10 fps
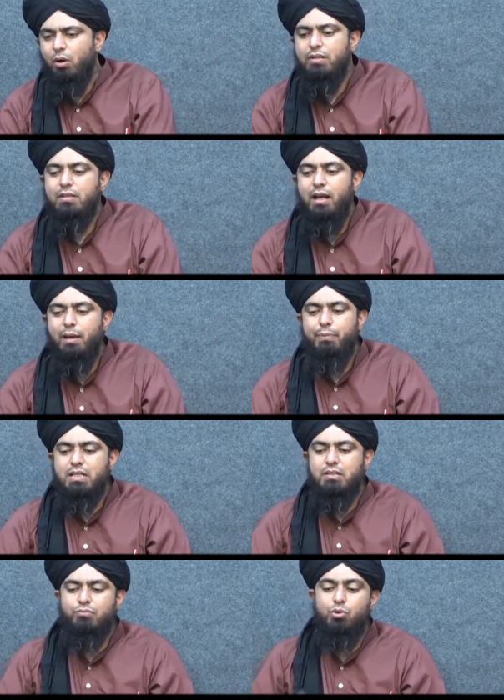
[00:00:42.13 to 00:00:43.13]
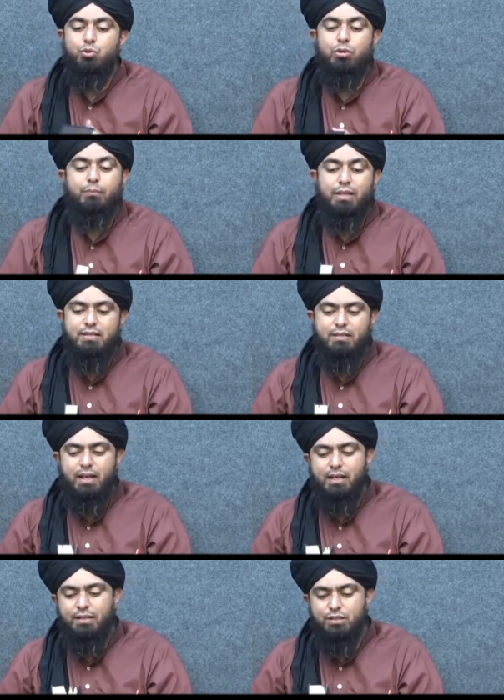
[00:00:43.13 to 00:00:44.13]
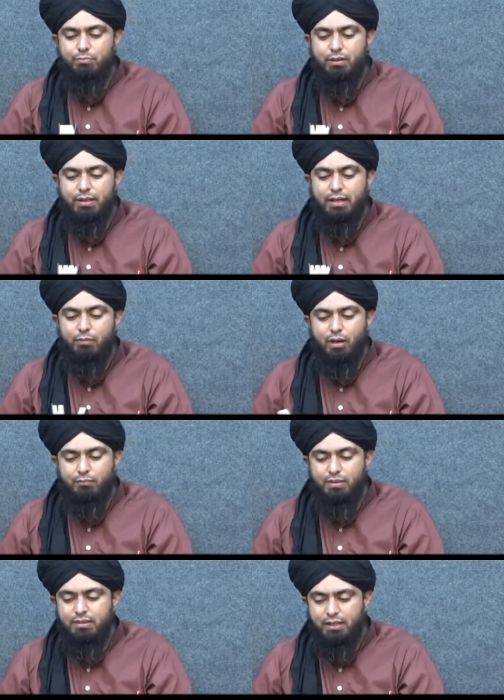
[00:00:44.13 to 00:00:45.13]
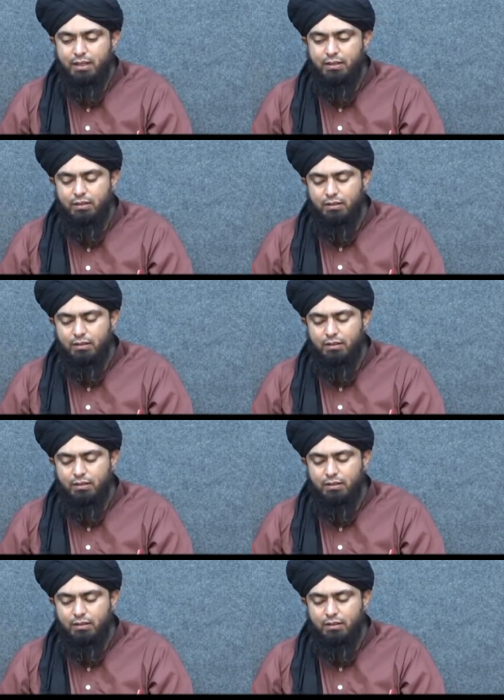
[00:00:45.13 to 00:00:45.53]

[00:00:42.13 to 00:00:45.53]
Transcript: और इसका एपेक्स वो सूर्य बनी इसराइल है जिसमें टेन कमांडमेंट्स आई हैं